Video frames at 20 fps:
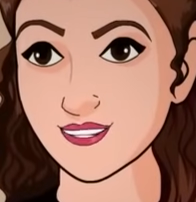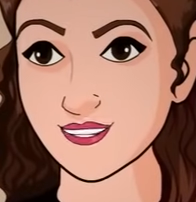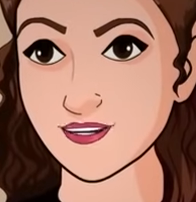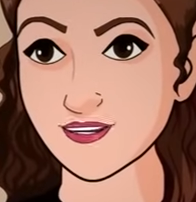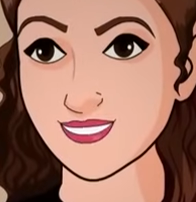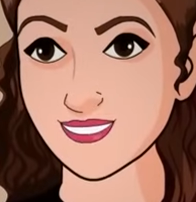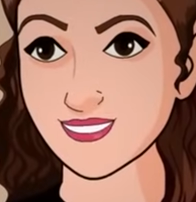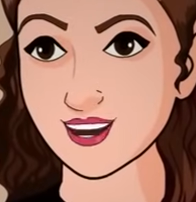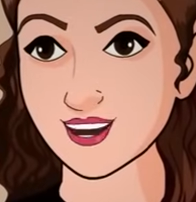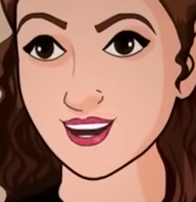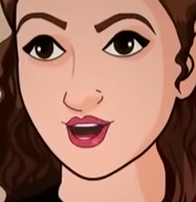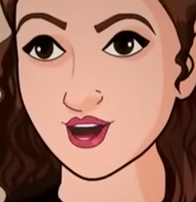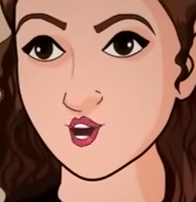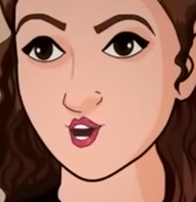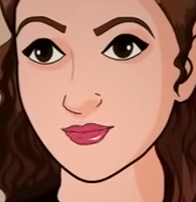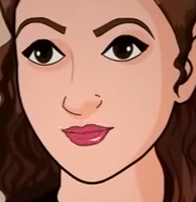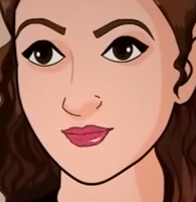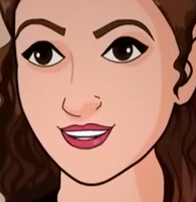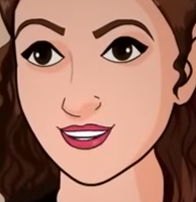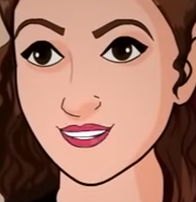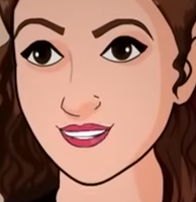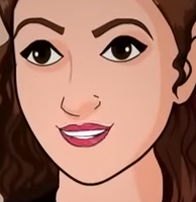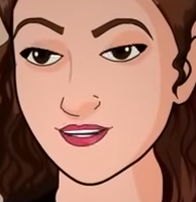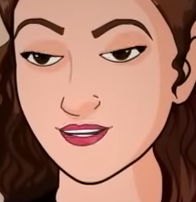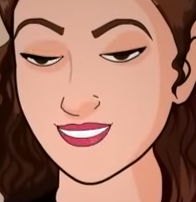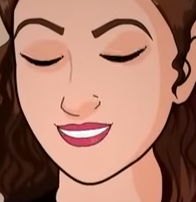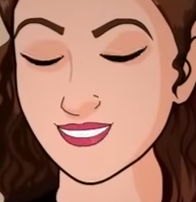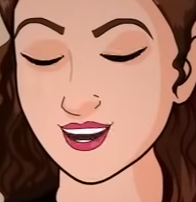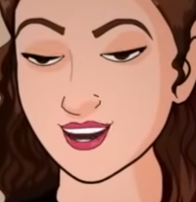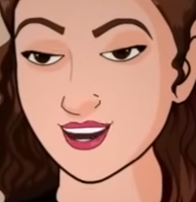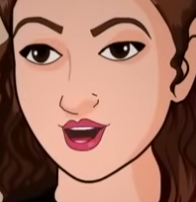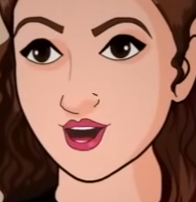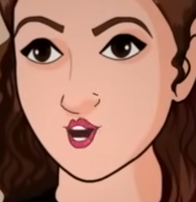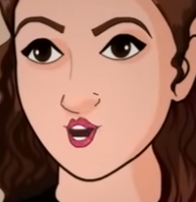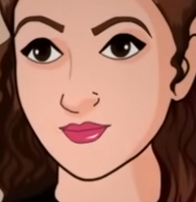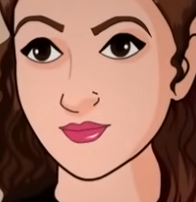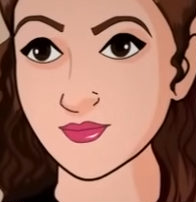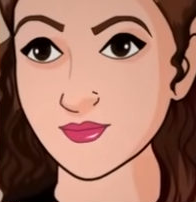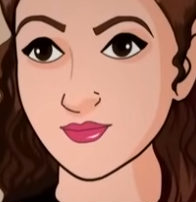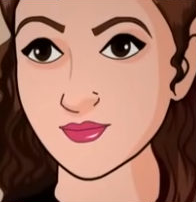मैं उसके साथ हमेशा खुश रहूंगी
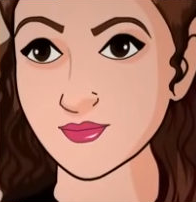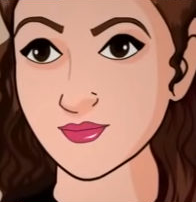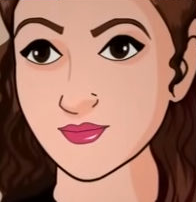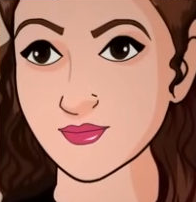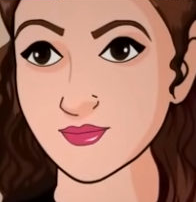मम्मा